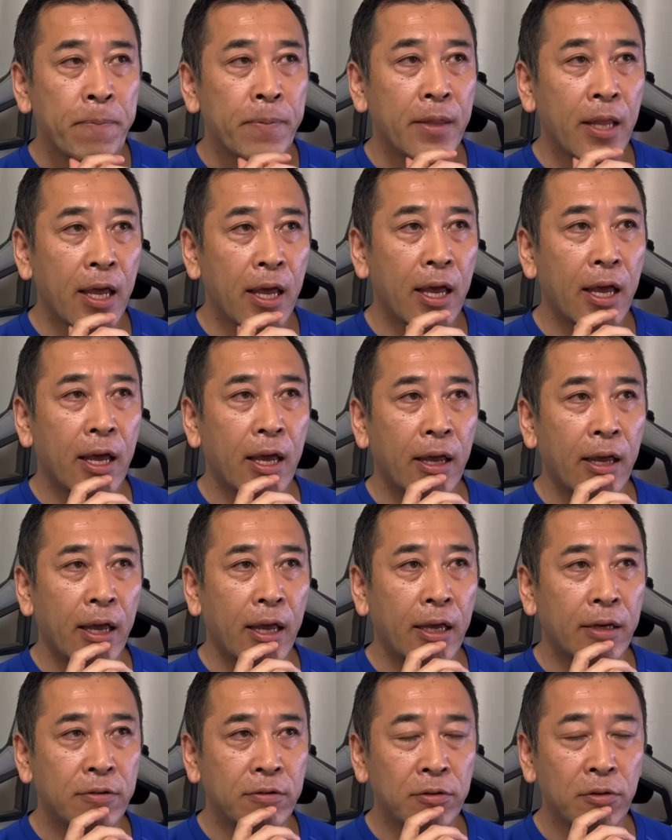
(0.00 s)
で、
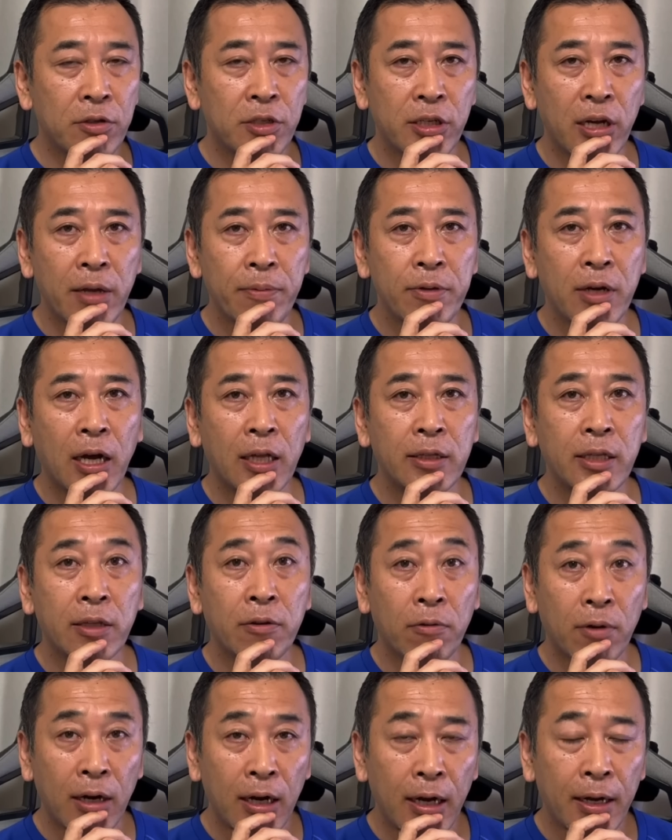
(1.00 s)
えー、軍の司令部があった
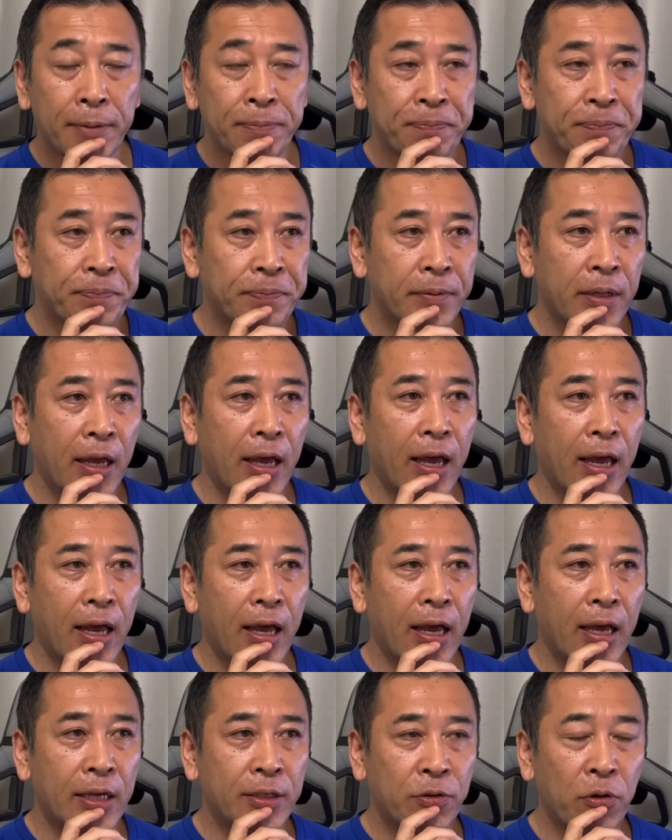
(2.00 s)
とか、
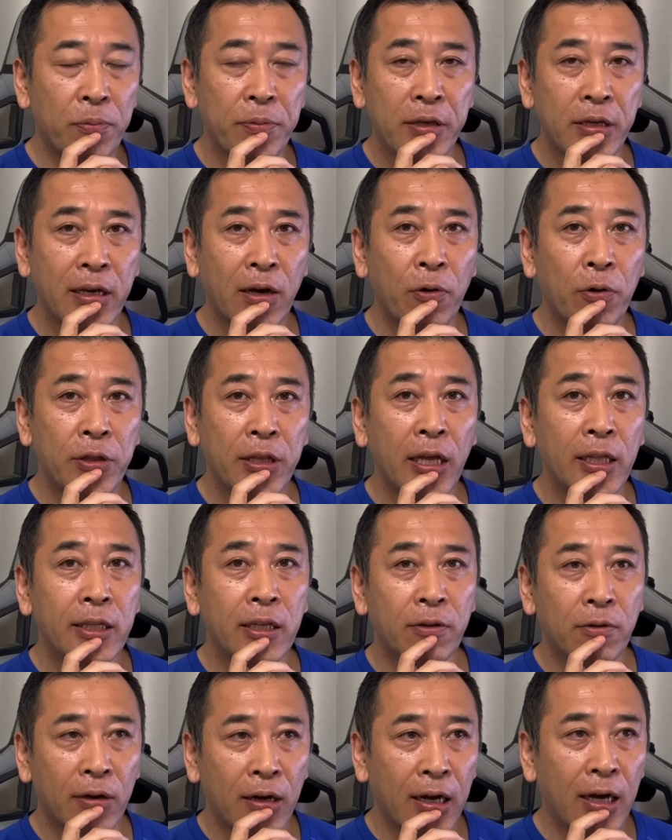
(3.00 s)
えー、装備品が置いてあっ
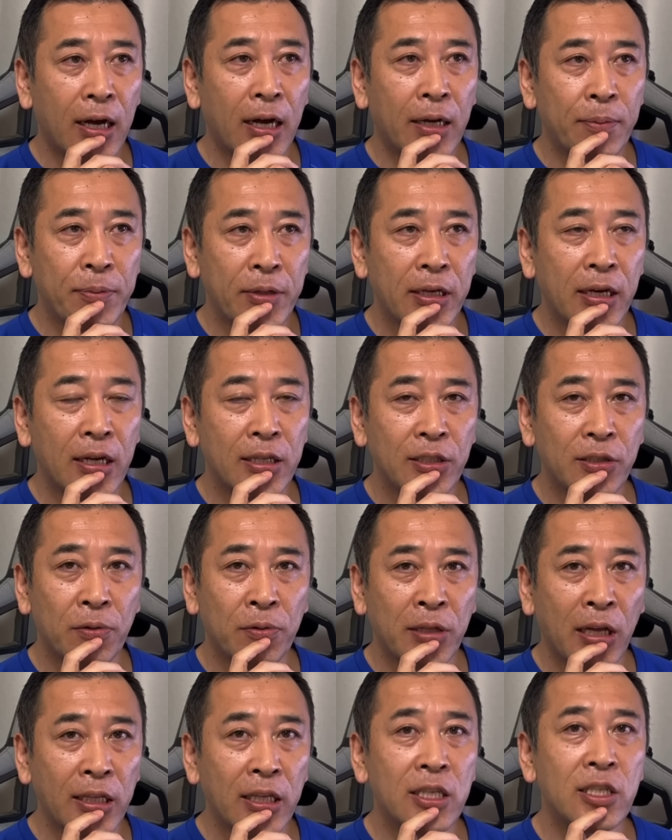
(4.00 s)
たとか、民間人を
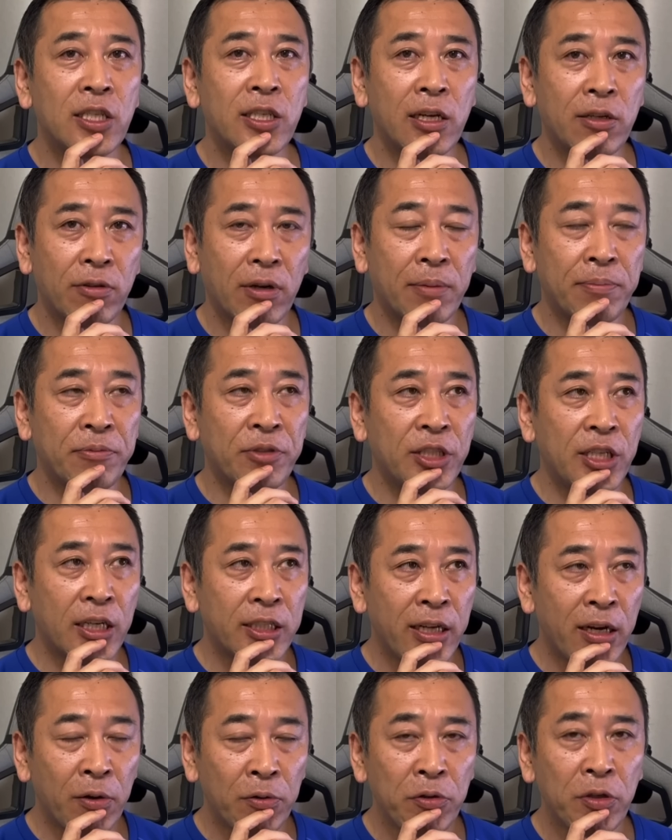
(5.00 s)
盾にしてるとか、むちゃく
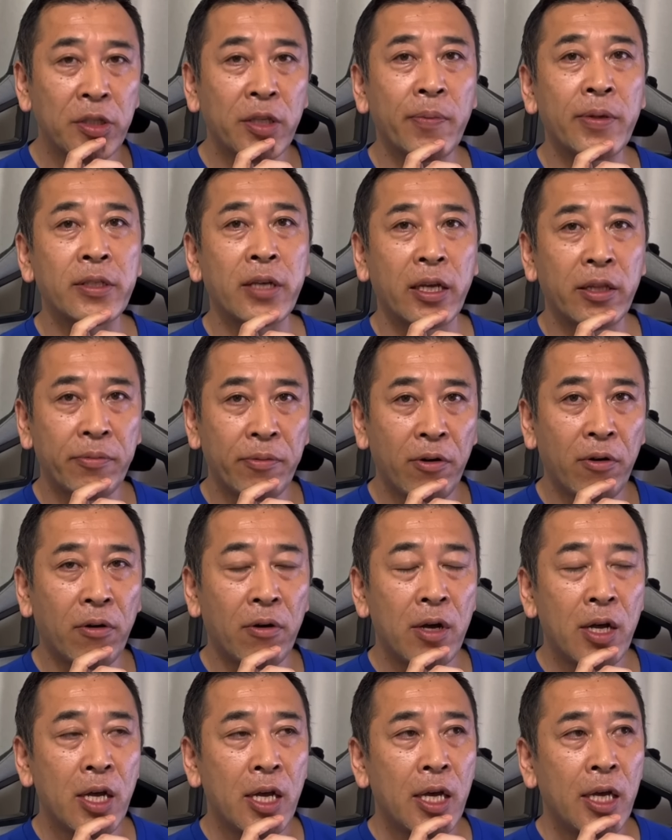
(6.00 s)
ちゃなこと言ってますけれども、
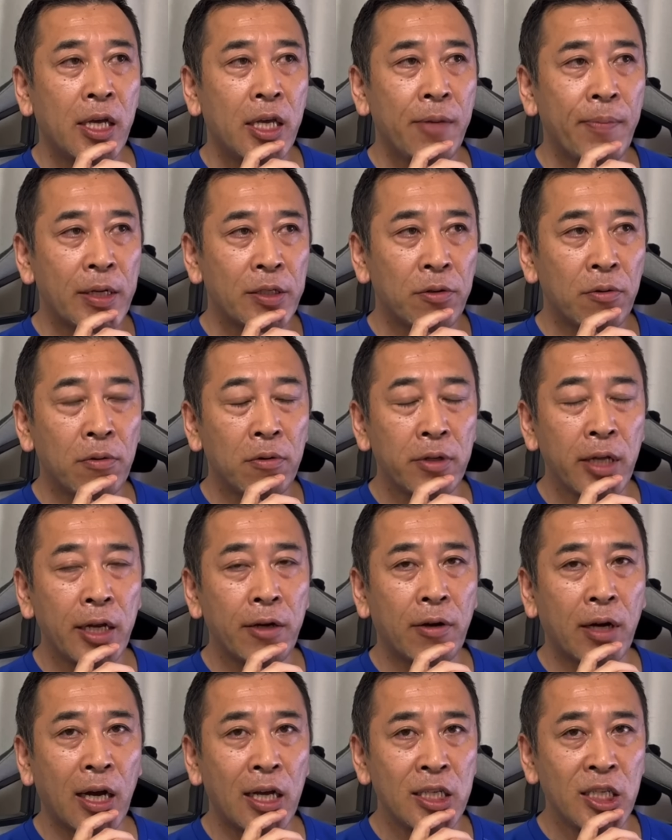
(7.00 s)
今倉庫内
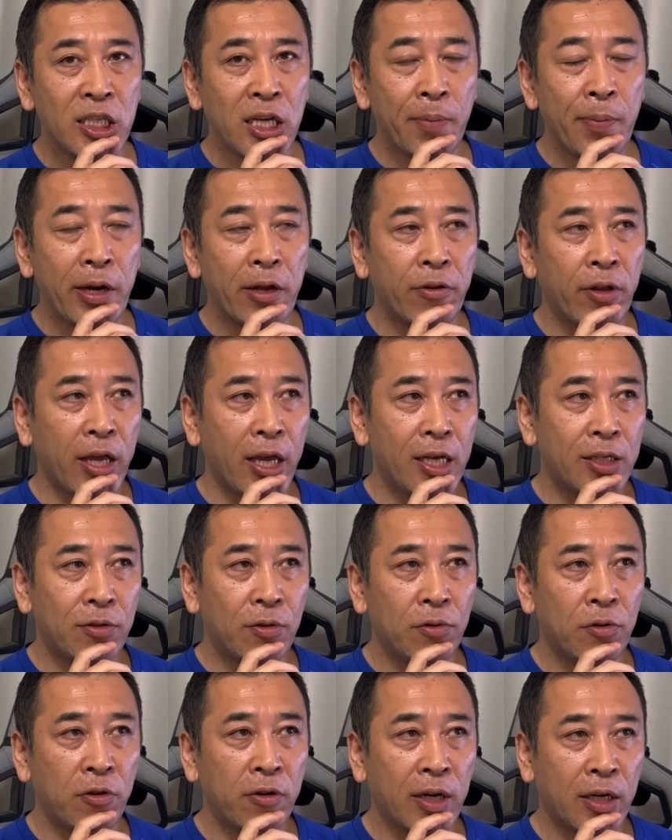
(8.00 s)
の監視カメラの映
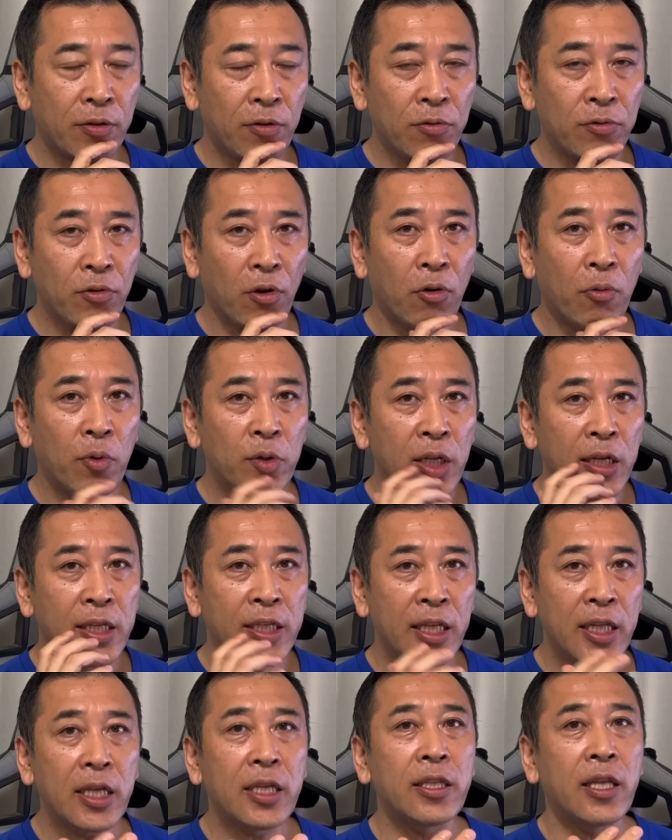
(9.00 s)
像というのがどんどん表に
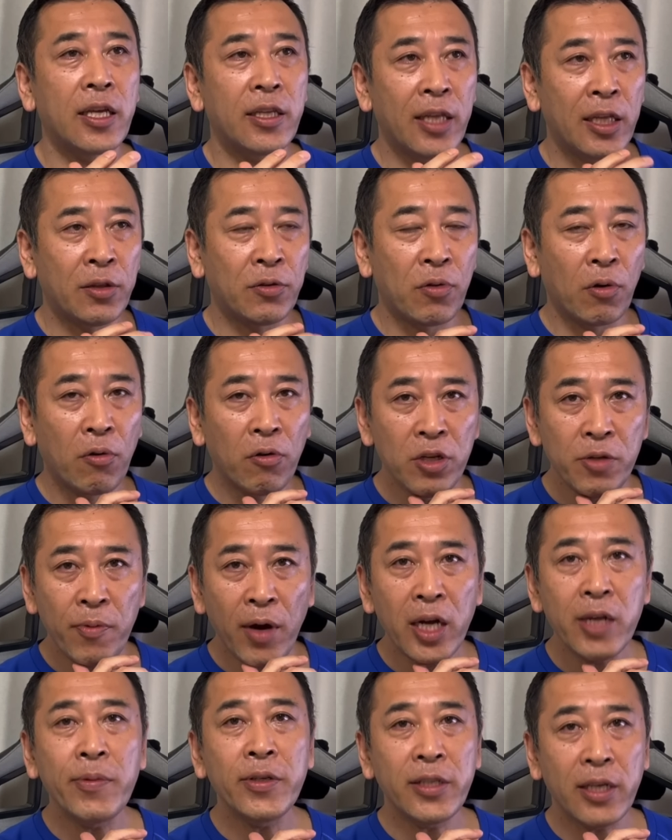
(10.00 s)
出てきていて、どこにも
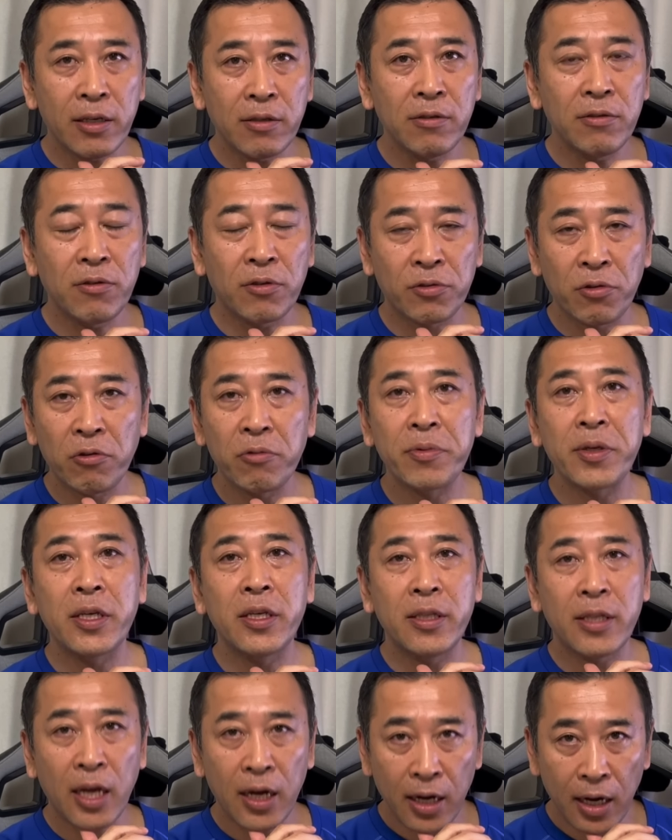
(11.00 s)
ありません、軍の装備
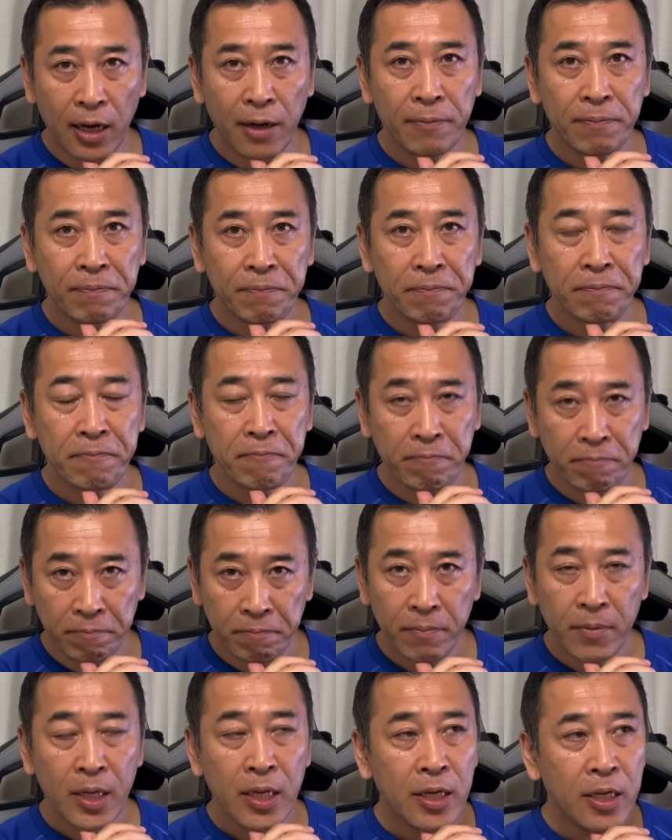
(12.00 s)
品なんか。うん。
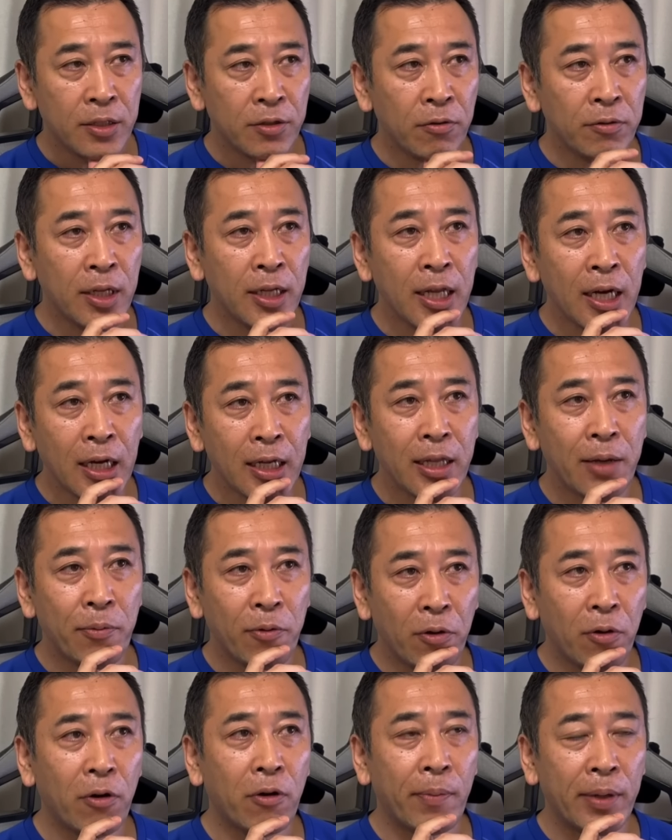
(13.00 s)
そんな中で
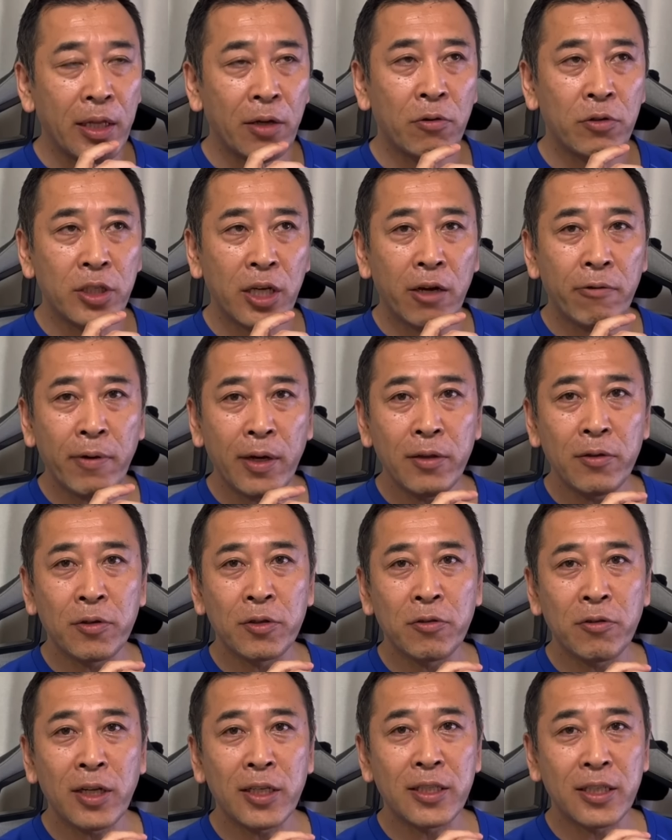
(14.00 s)
も、まだロシアファンの
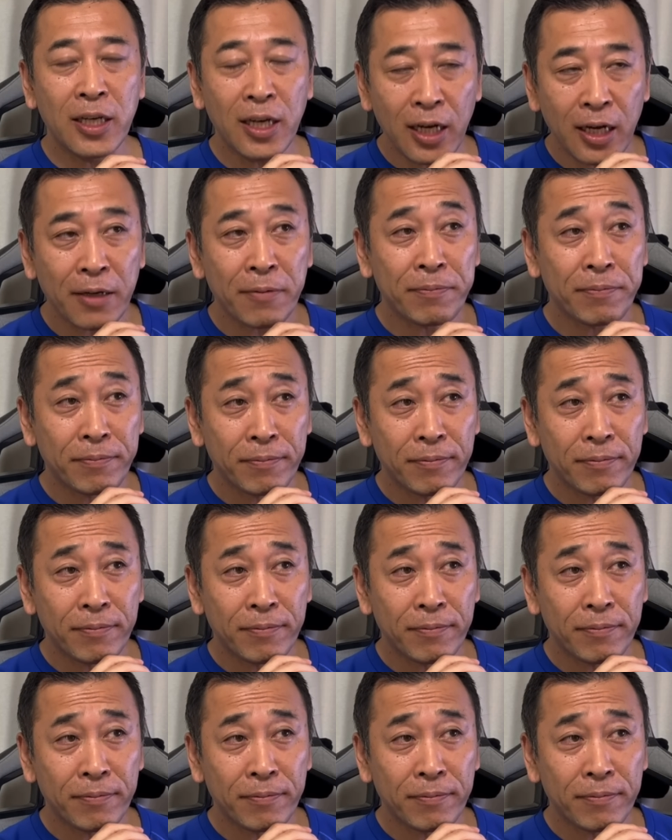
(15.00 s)
人たちが、